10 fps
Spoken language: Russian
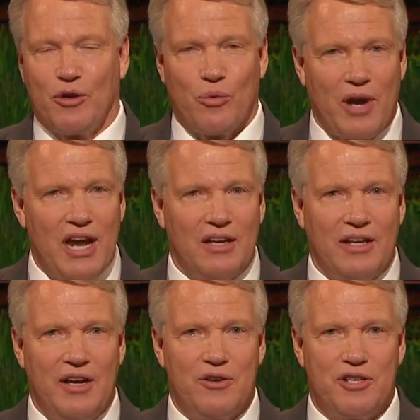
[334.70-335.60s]
Вместо
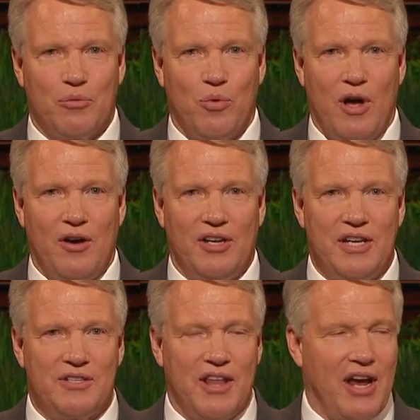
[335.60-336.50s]
этого они
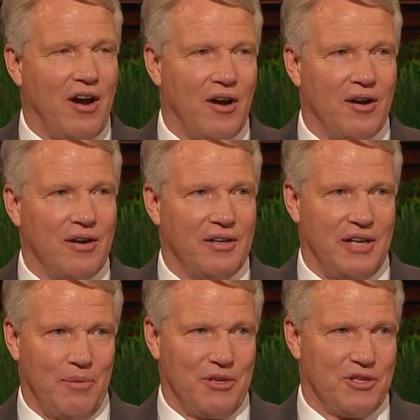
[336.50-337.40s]
подчеркивают, какие
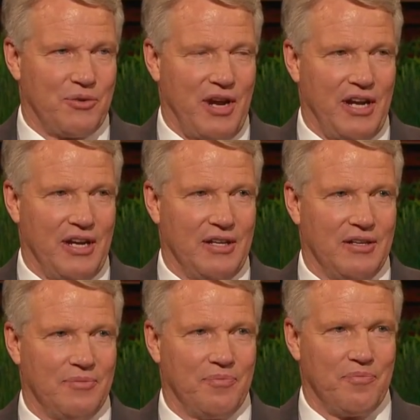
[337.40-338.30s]
прекрасные
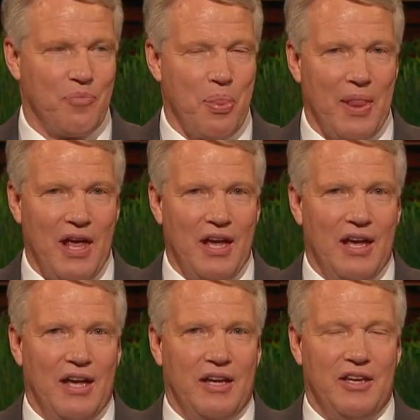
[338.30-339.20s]
руководящие качества
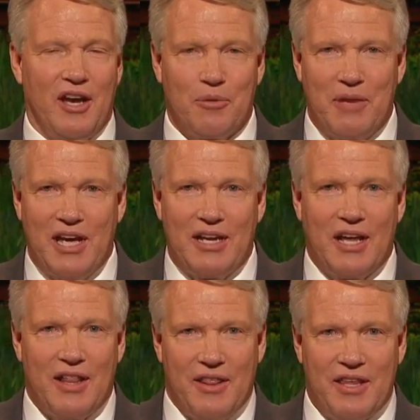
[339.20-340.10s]
они
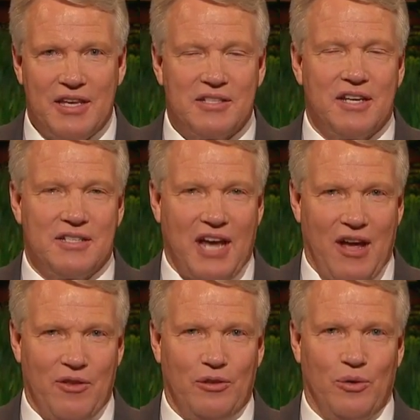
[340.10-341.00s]
демонстрируют.
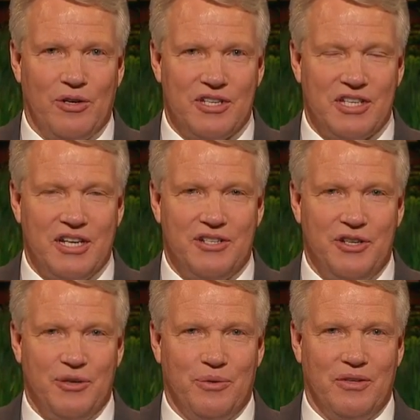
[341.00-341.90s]

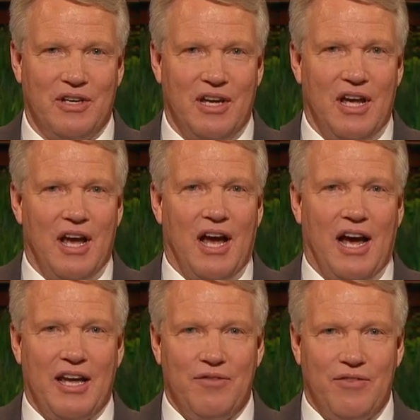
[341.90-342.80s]
Молодые мужчины,
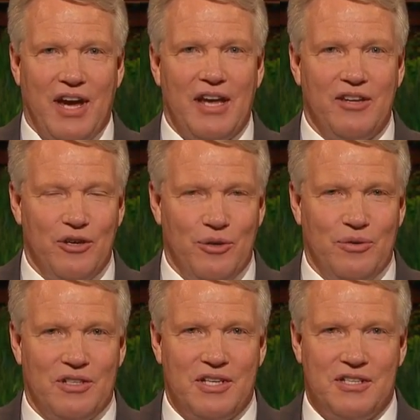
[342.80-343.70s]
именно, именно
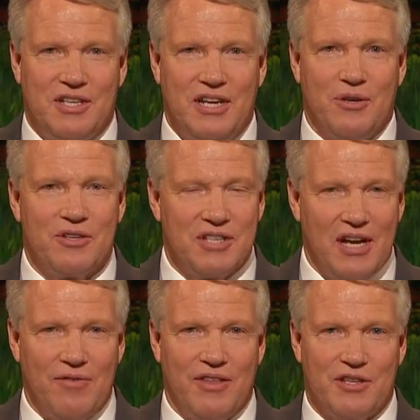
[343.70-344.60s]
так вас видит
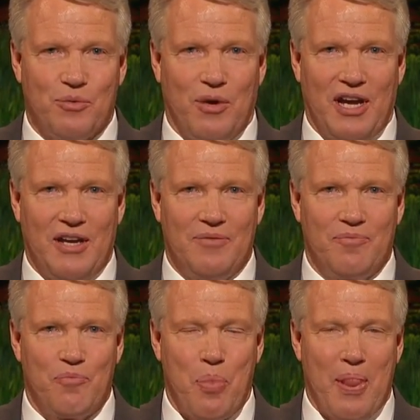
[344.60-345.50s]
Господь.
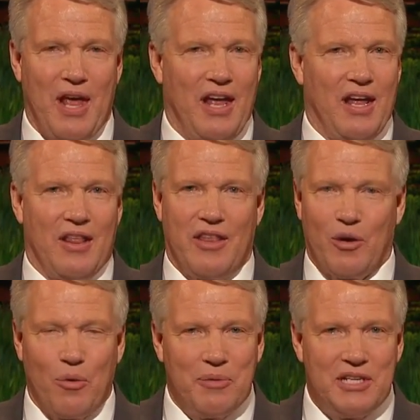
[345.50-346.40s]
Я приглашаю
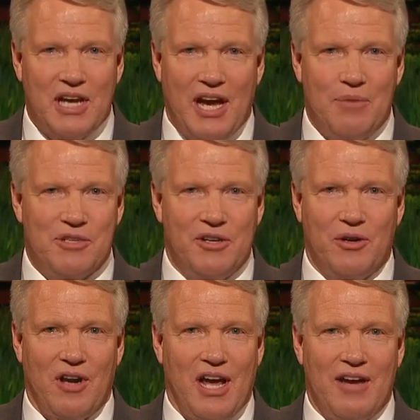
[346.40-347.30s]
вас видеть себя
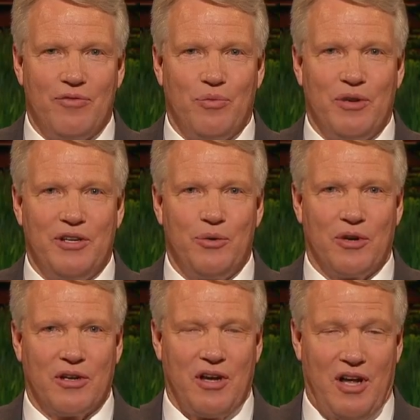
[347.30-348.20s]
таким образом.